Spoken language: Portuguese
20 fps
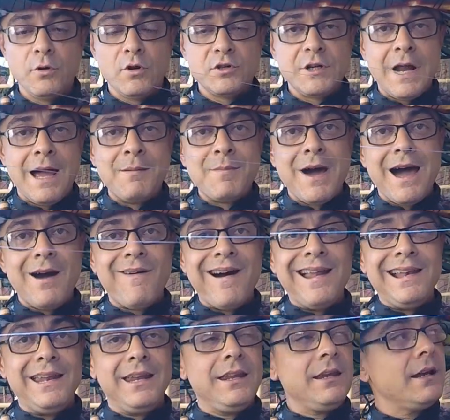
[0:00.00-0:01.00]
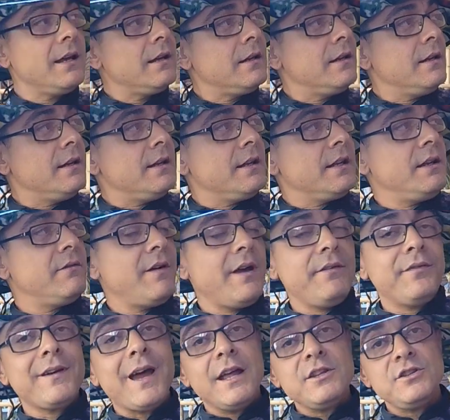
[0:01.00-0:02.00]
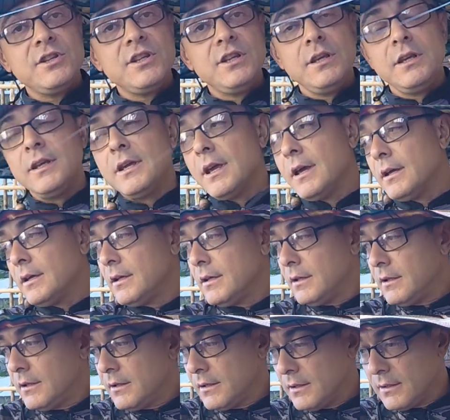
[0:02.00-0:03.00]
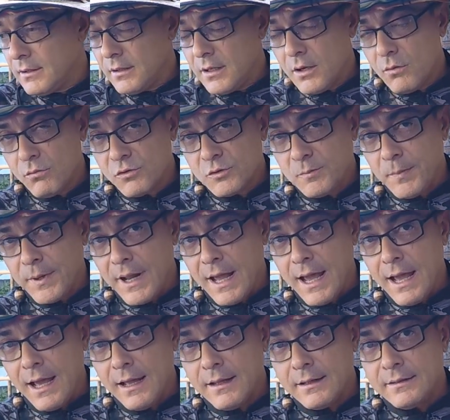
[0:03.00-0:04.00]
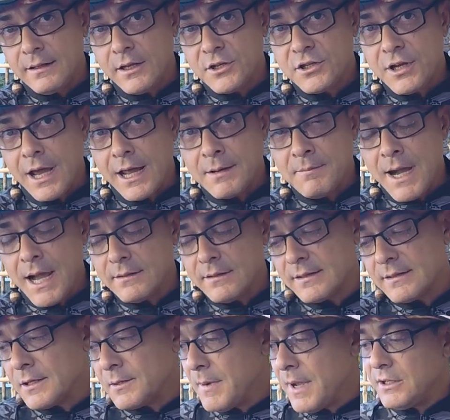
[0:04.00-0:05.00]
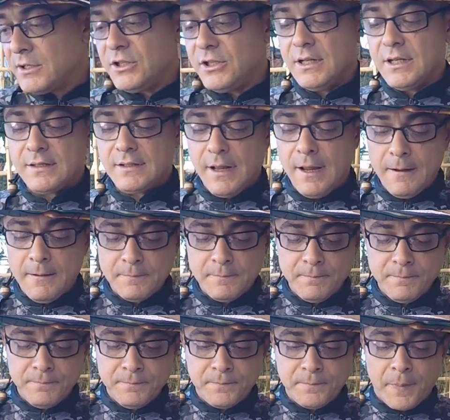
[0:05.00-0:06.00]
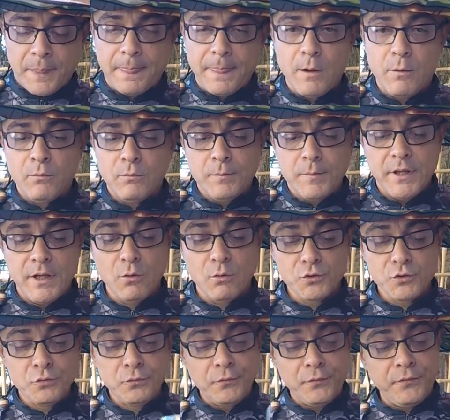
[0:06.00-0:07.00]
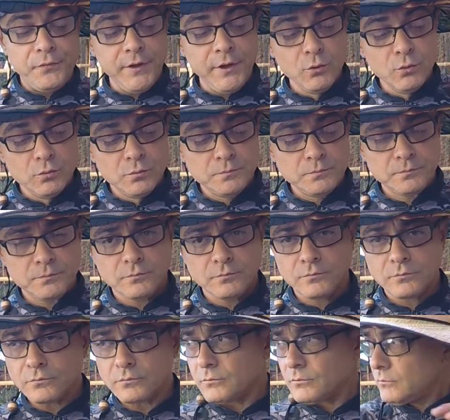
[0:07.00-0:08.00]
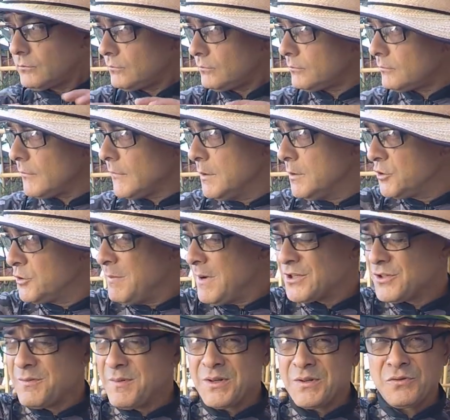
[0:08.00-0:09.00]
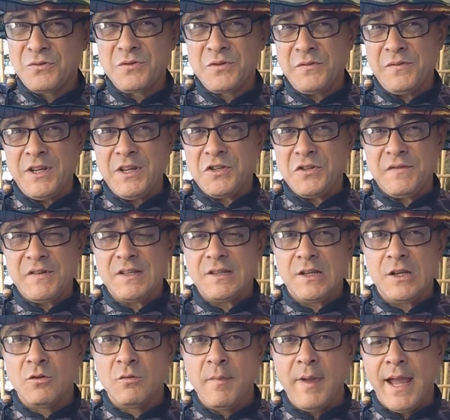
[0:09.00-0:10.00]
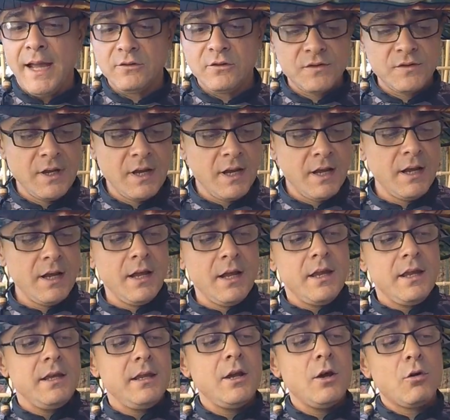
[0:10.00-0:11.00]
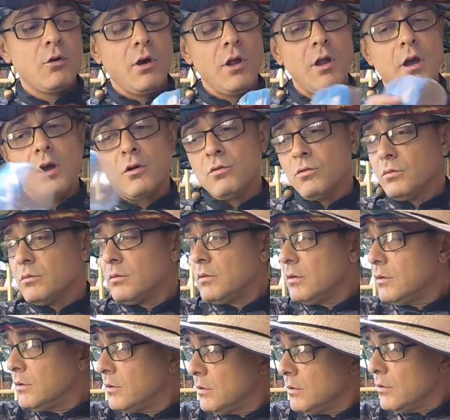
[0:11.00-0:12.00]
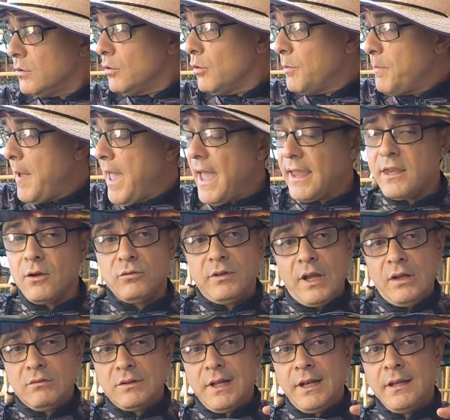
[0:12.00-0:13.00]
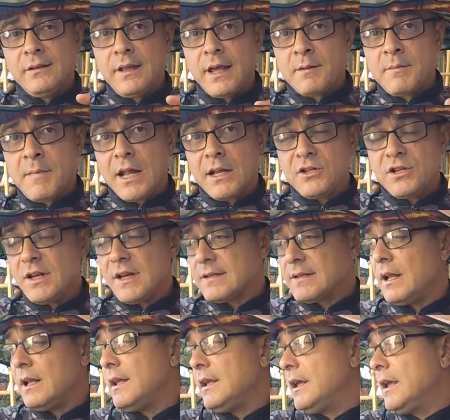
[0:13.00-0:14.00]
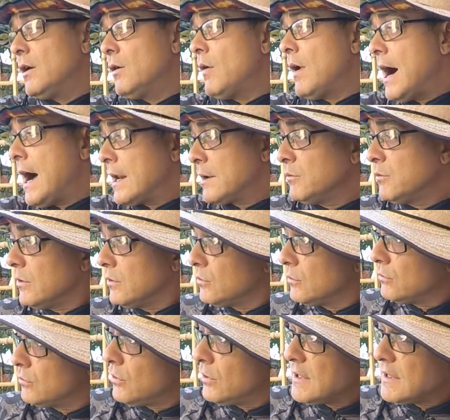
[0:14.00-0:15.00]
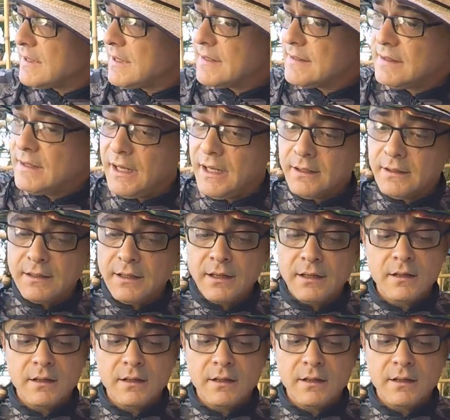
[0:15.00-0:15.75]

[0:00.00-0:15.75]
eu já amarro a linha que vai ficar de guia que eu uso para deixar armadas as armadilhas, né? Então eu uso um fio de mais ou menos uns 20, 25 metros e eu coloco o pack. Eu tenho 30 armadilhas ali, eu armo todas as 30,